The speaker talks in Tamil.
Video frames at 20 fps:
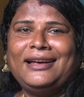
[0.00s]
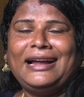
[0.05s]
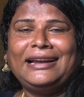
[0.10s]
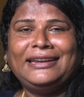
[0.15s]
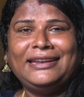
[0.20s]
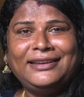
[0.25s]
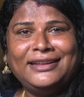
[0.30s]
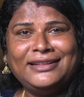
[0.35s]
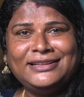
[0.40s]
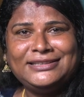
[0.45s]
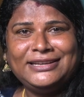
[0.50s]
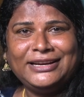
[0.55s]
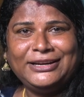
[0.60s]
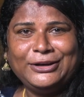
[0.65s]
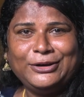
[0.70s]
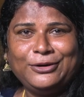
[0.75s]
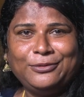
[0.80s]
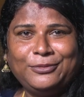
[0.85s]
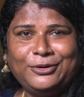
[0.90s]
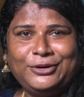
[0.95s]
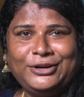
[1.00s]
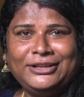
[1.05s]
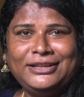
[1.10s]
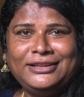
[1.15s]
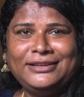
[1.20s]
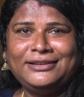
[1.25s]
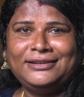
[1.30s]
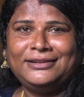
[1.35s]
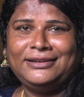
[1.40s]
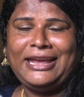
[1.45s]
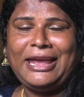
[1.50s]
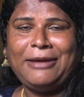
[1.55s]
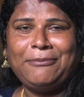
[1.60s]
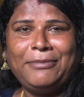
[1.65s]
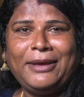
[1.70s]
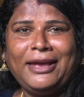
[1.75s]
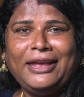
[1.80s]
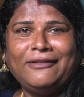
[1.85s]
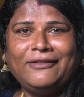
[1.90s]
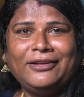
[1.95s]
அட்டண்டன்ஸ் எடுக்கும் பொழுது என்
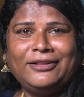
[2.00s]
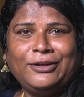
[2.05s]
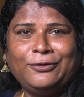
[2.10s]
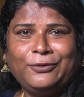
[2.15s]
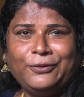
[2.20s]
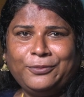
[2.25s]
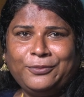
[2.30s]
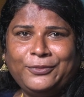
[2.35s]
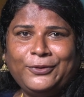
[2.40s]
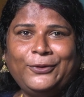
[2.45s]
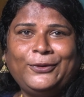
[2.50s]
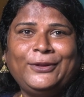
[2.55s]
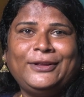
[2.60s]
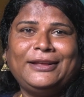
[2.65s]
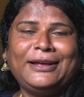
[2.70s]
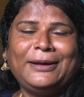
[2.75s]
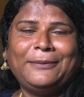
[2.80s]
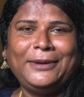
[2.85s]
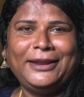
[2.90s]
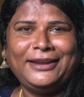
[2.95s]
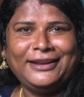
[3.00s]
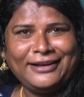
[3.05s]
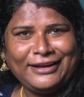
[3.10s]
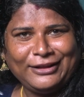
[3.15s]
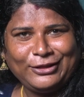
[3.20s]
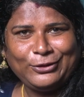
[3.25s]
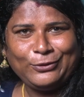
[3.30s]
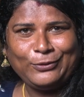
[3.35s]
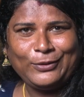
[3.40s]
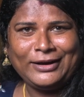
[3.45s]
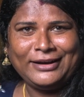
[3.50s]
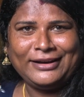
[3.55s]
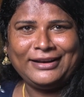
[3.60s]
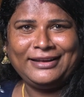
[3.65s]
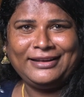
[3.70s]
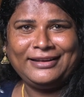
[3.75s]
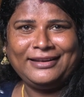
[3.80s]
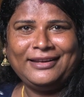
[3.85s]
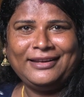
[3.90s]
பேர் வந்தால் ஒம்பது அப்படின்னு கத்துவாங்க